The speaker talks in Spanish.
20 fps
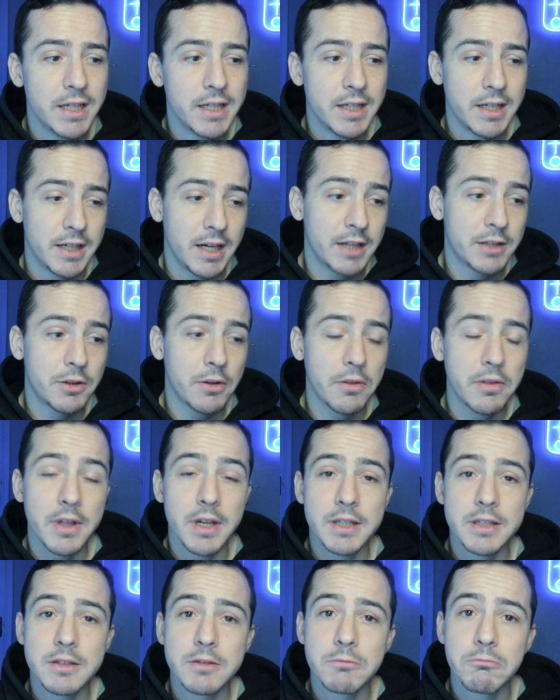
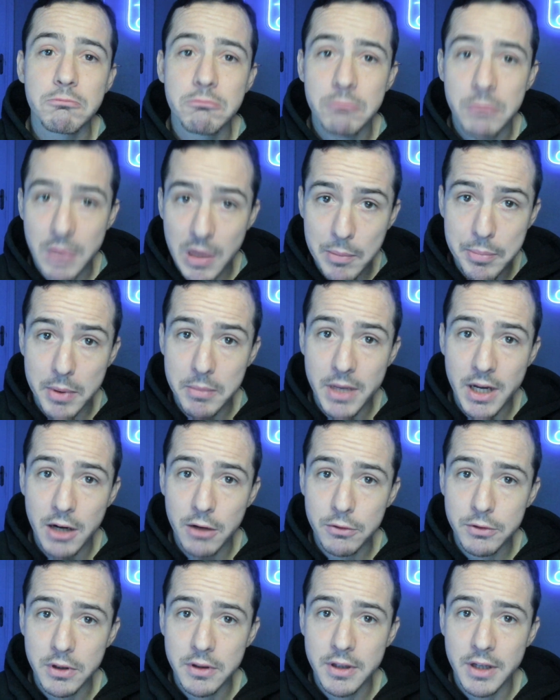Entonces, la primera
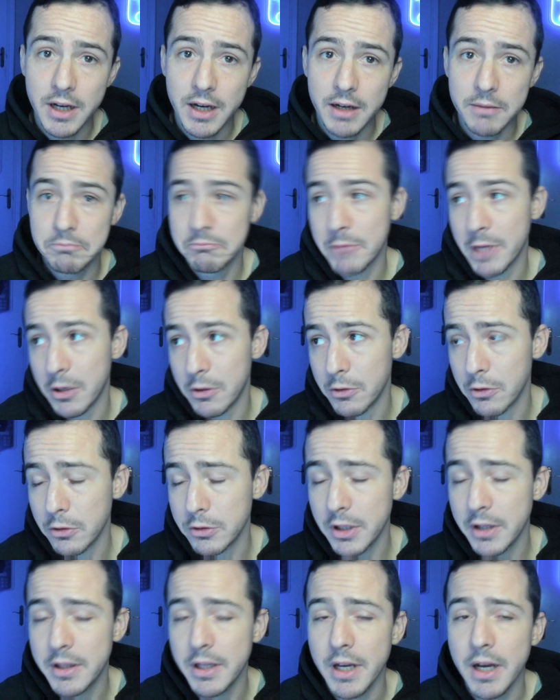noticia, que no es
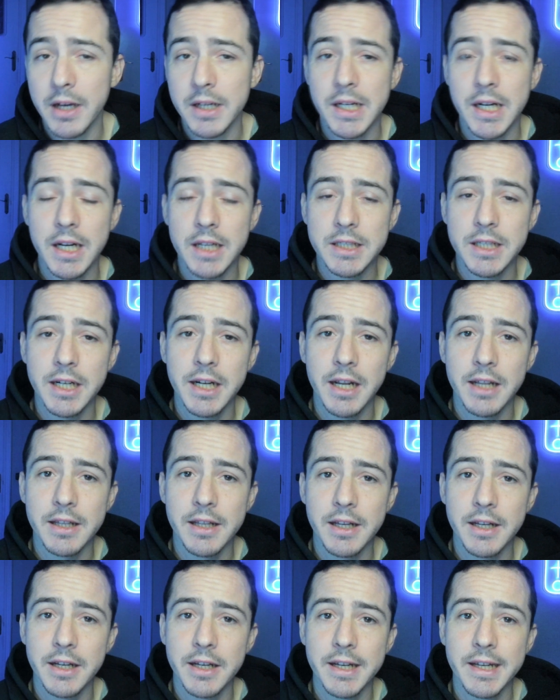noticia, es la salida
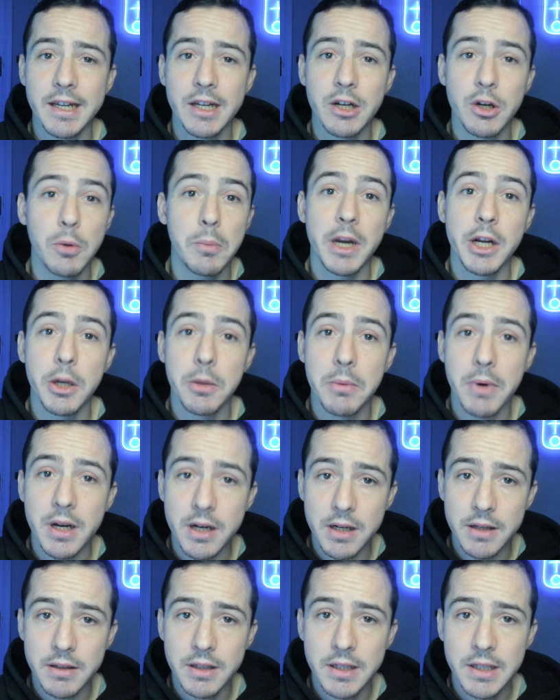de Romario
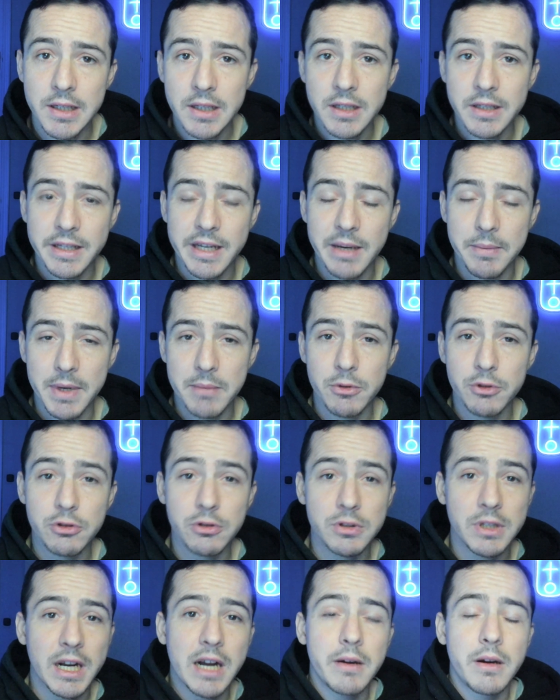Ibarra, que veremos
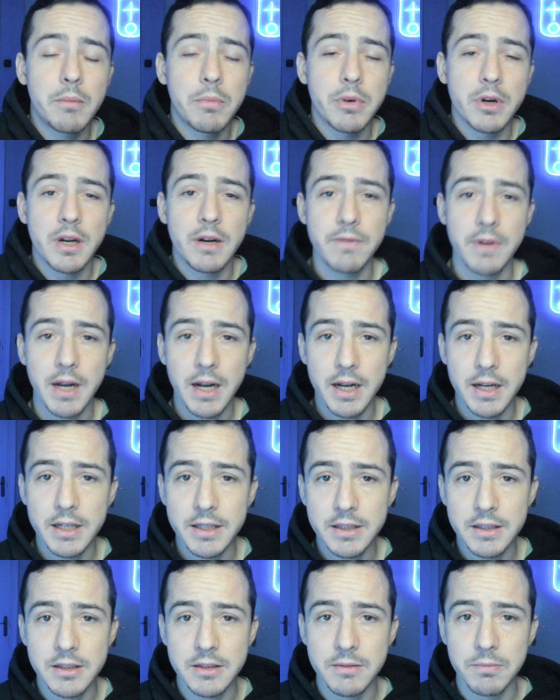dónde acaba, porque al final
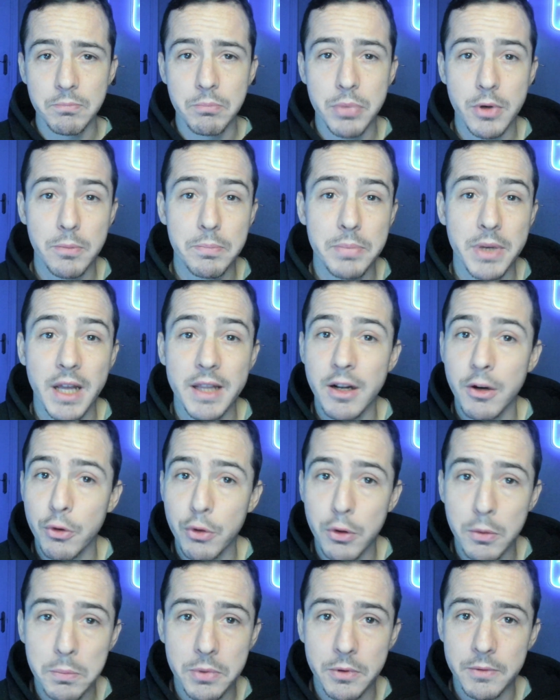es propiedad del
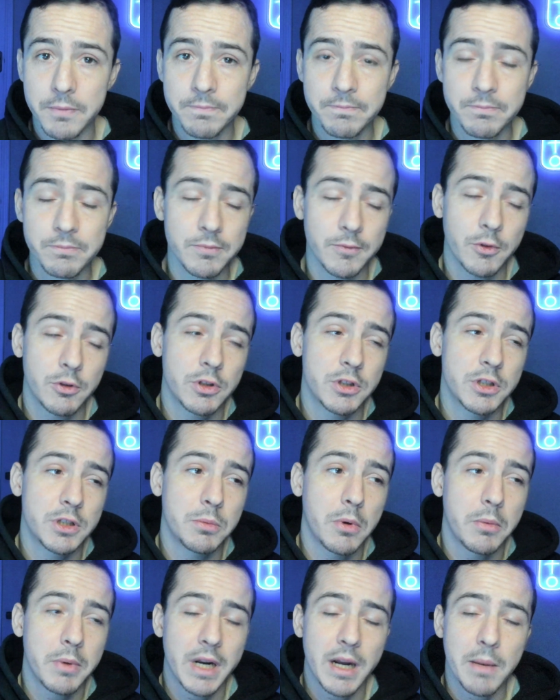grupo. No sé si
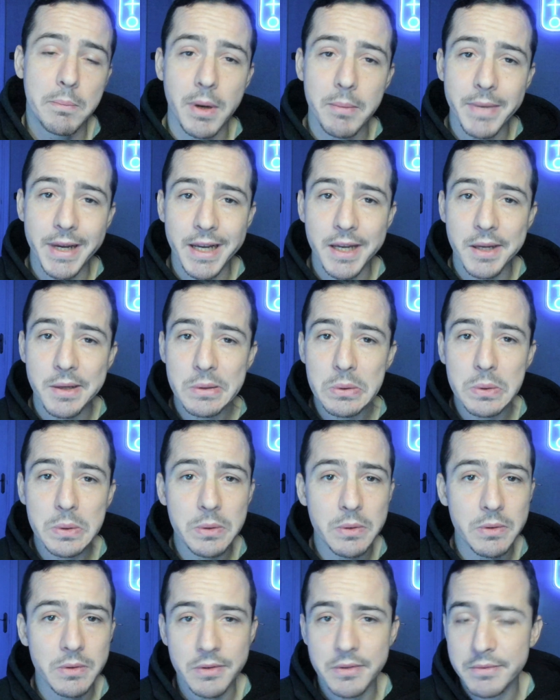volverá para
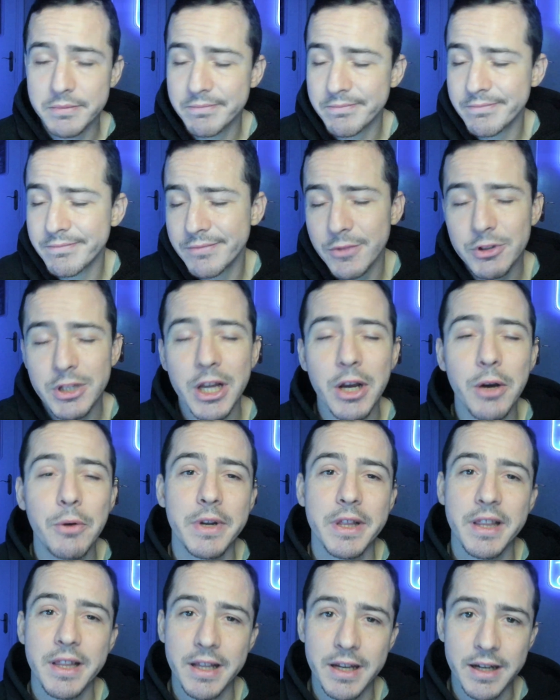México, no tengo ni
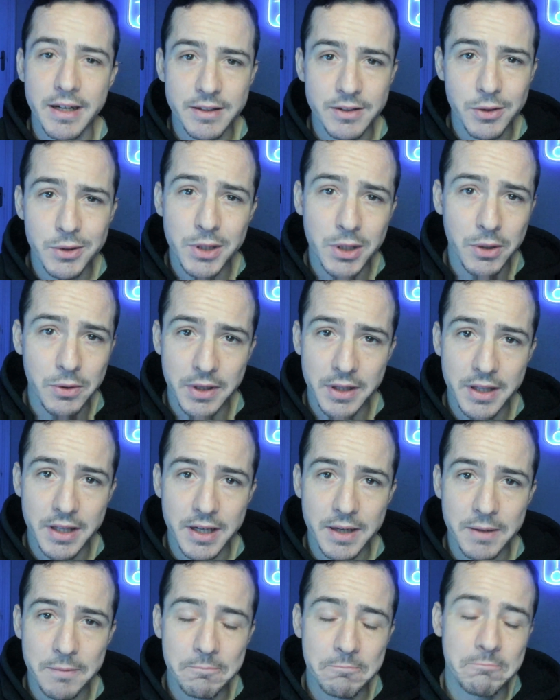idea, no tengo ni
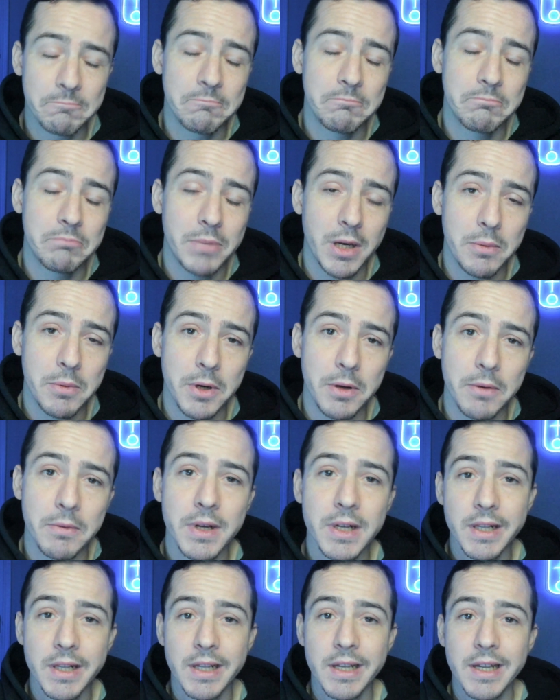idea. Pero bueno,
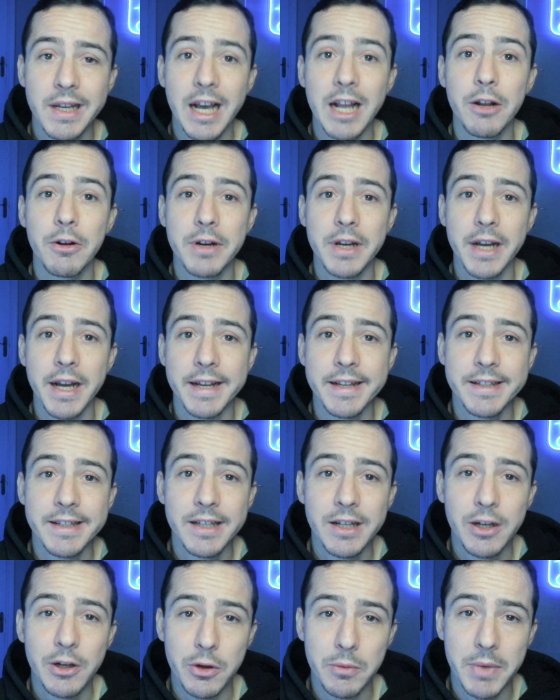es lo que hay.
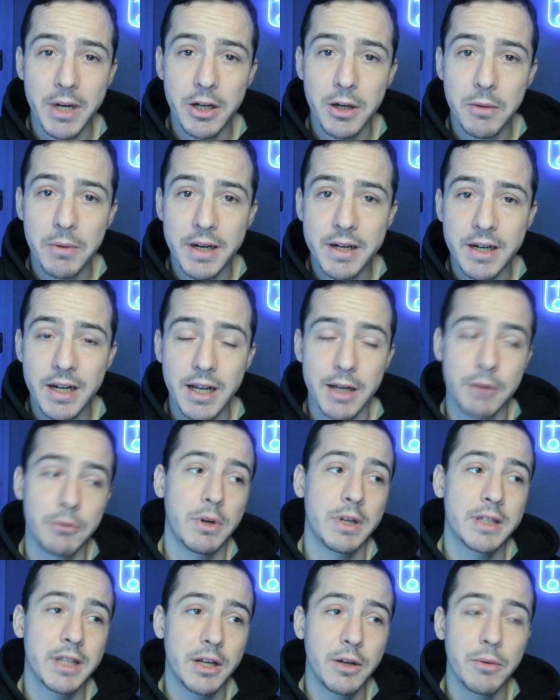Romario Barra no
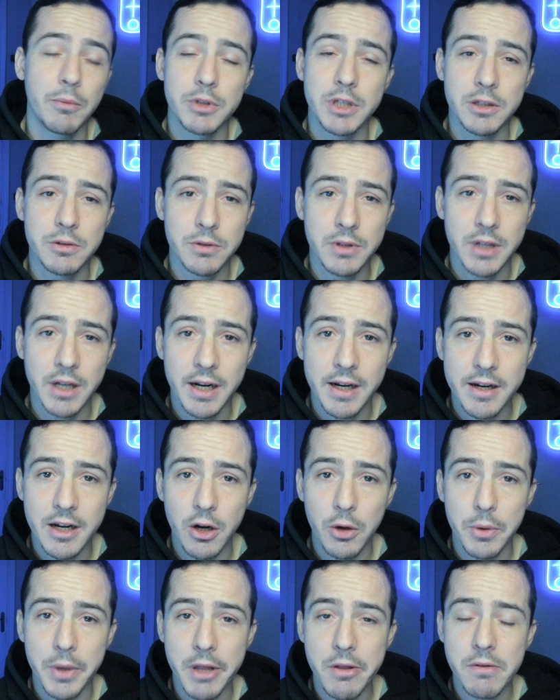ha tenido mucha suerte en el Real
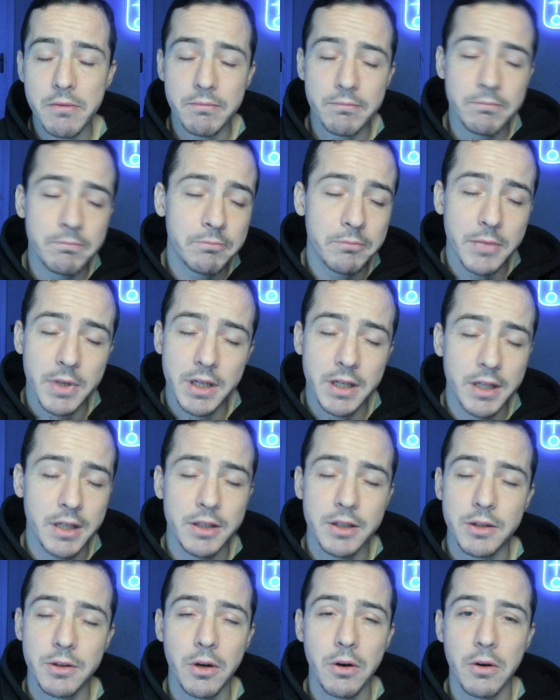Oviedo
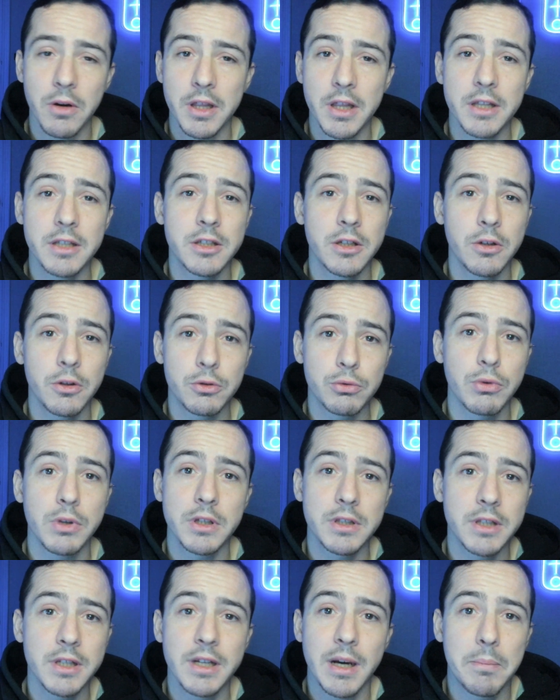y yo le deseo
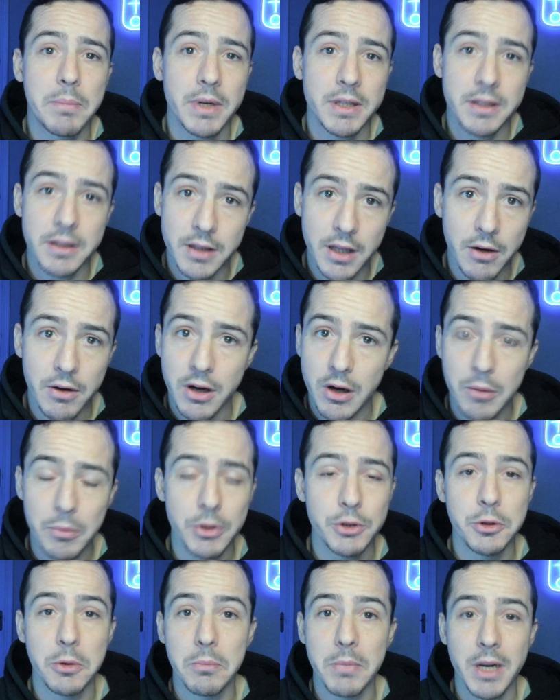suerte a partir de ahora como
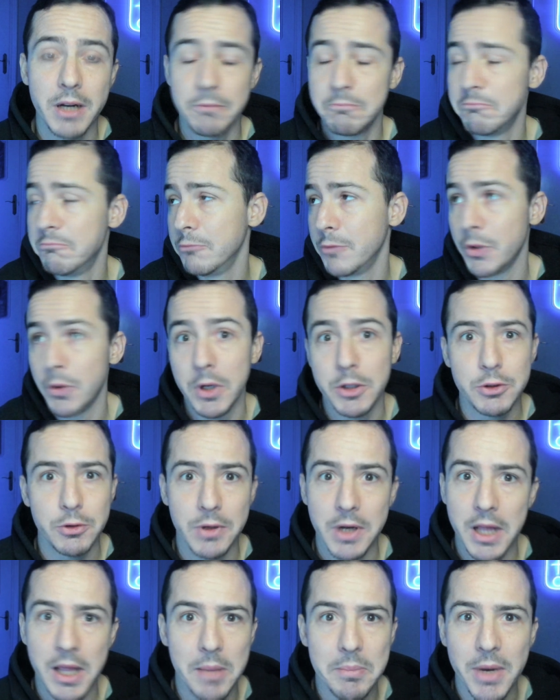es normal. No ha hecho
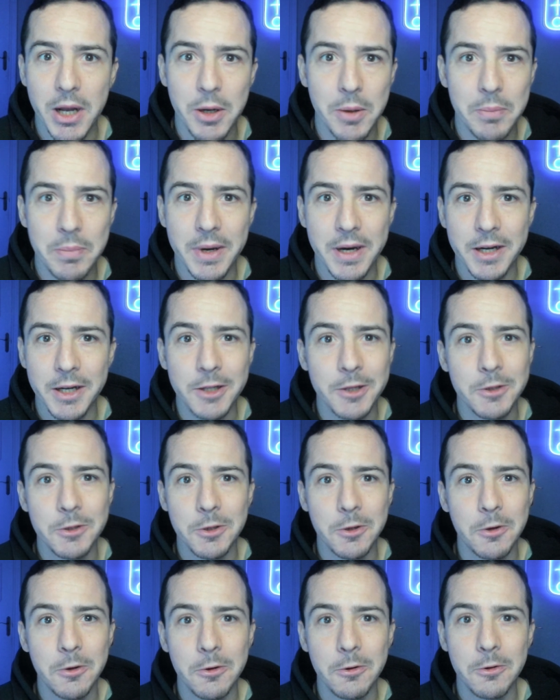nada malo para que
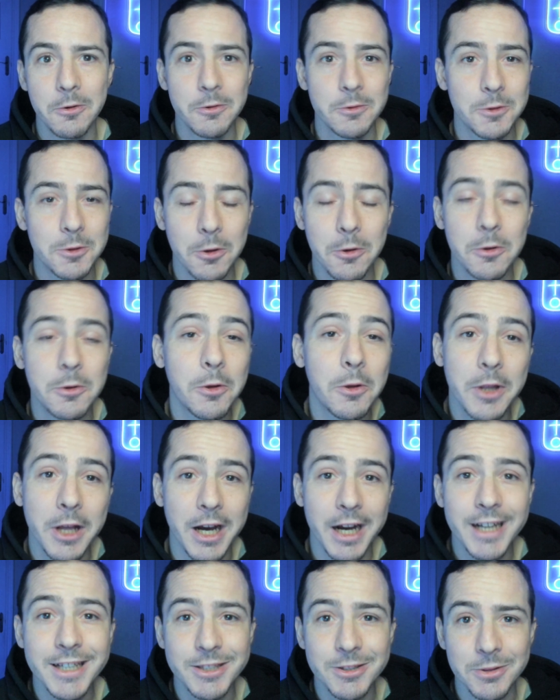yo, yo no
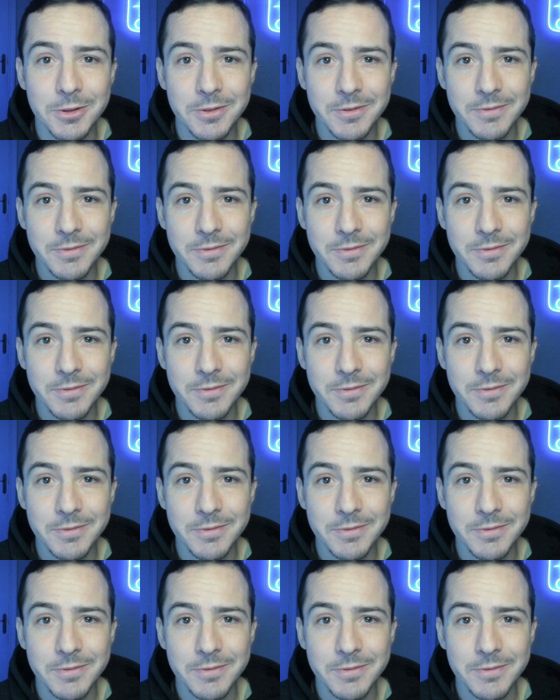diga esto.